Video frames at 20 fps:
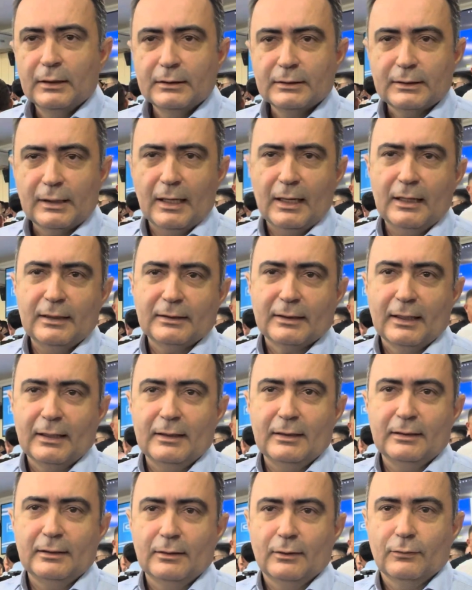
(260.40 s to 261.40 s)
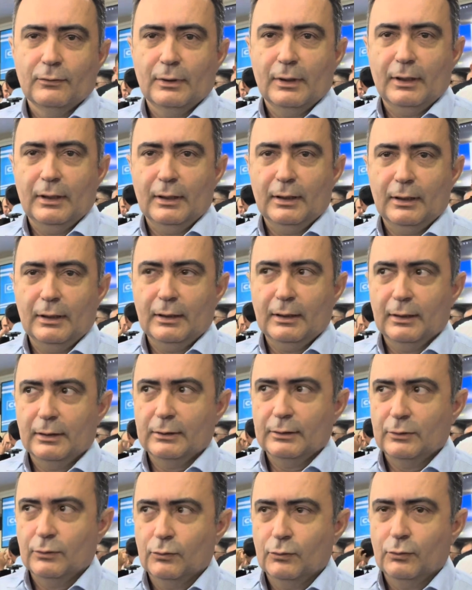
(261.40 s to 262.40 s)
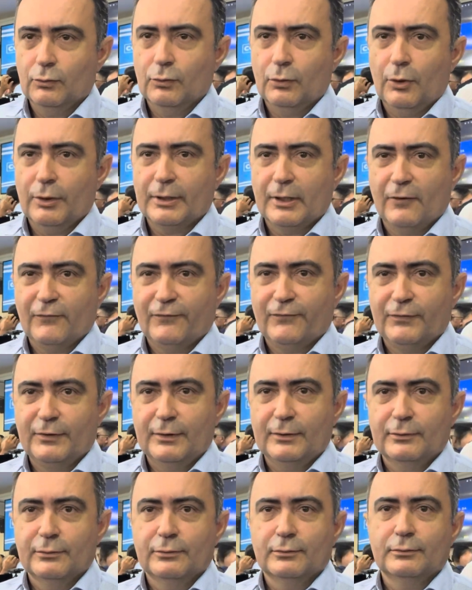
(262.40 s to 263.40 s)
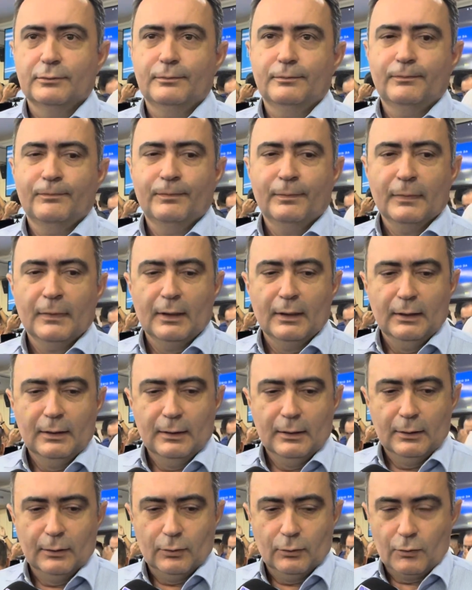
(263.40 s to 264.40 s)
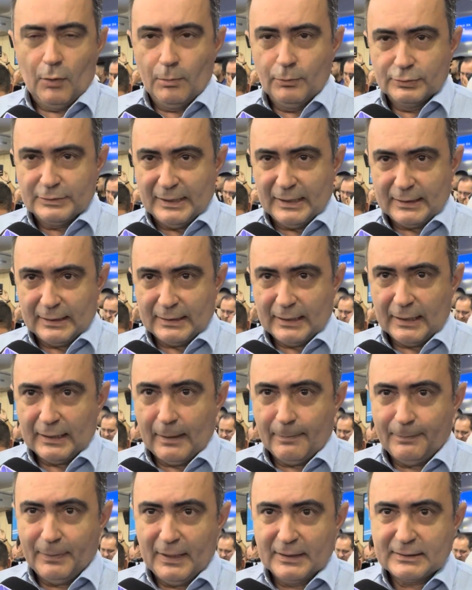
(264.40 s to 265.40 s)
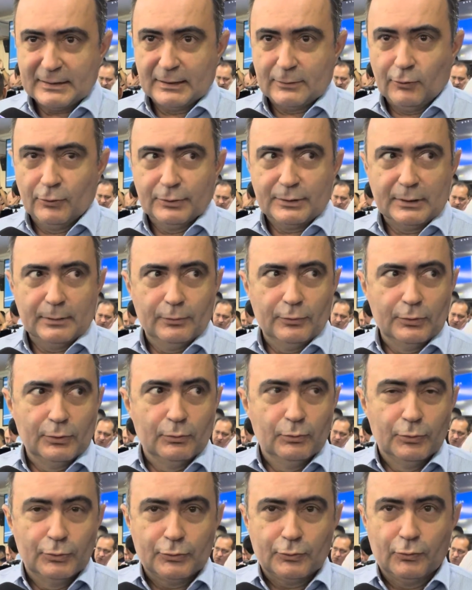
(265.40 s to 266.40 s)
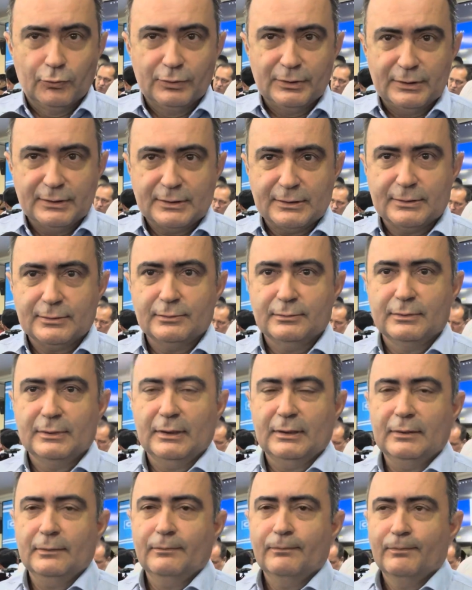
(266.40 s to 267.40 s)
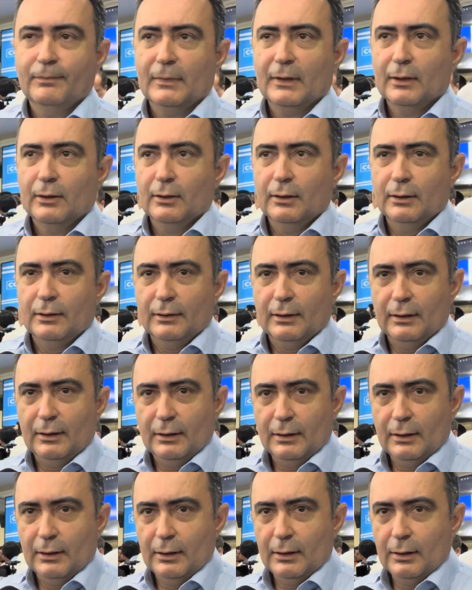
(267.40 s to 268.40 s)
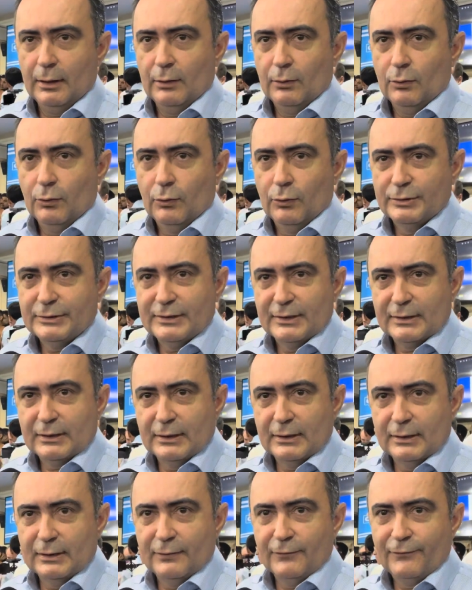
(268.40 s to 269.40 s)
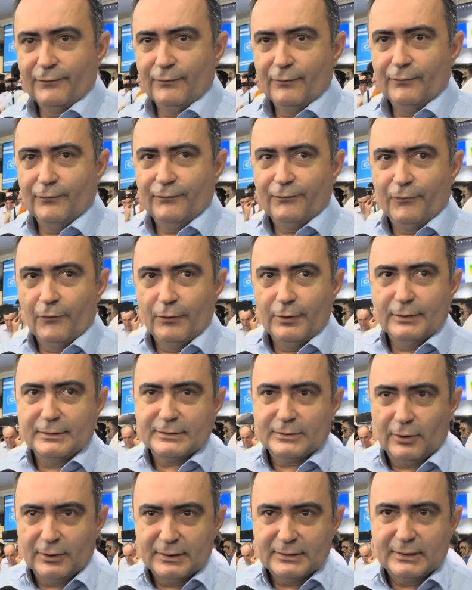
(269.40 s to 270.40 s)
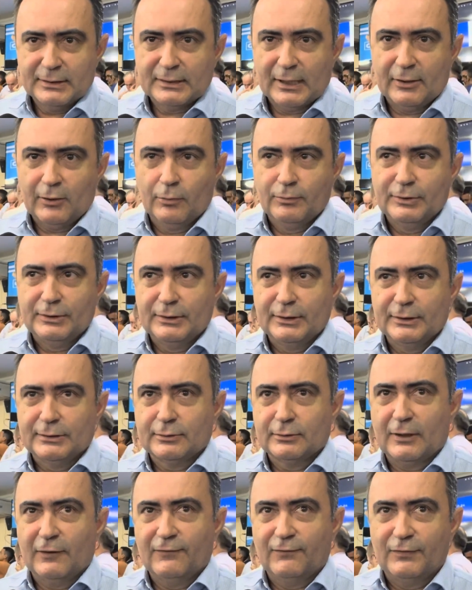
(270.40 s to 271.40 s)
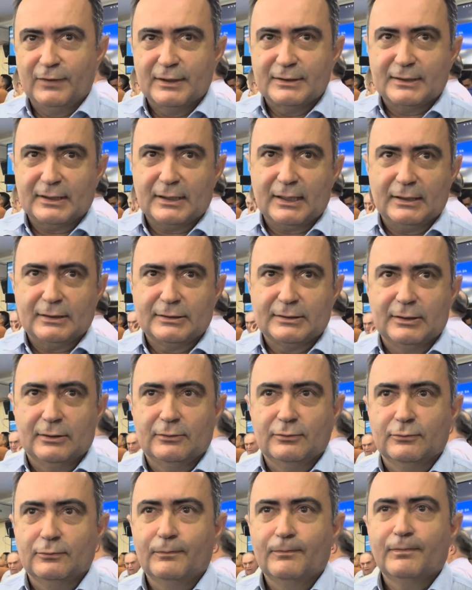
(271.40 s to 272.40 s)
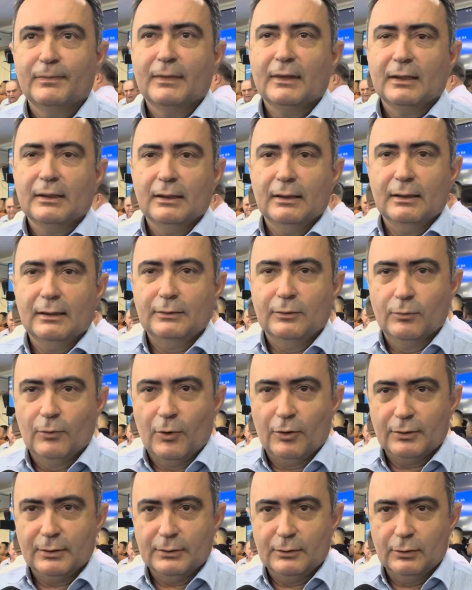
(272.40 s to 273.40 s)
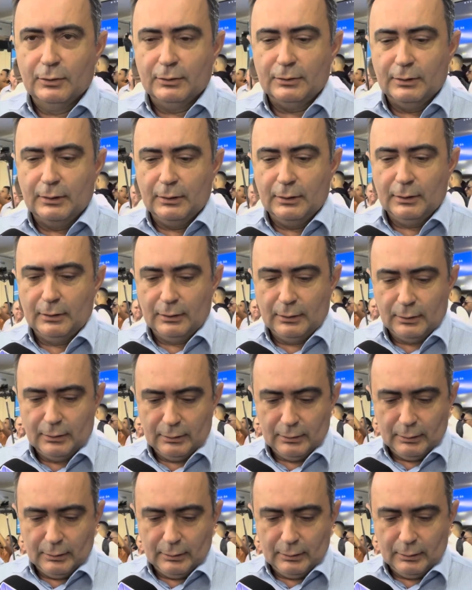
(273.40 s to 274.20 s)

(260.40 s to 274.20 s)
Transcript: Tem, tem. É, o, é, Oriel Filho, como secretário da Pesca, contribuiu muito com isso, né? É, hoje aqui foi solicitado ao ministro que visse a questão de um modo de, de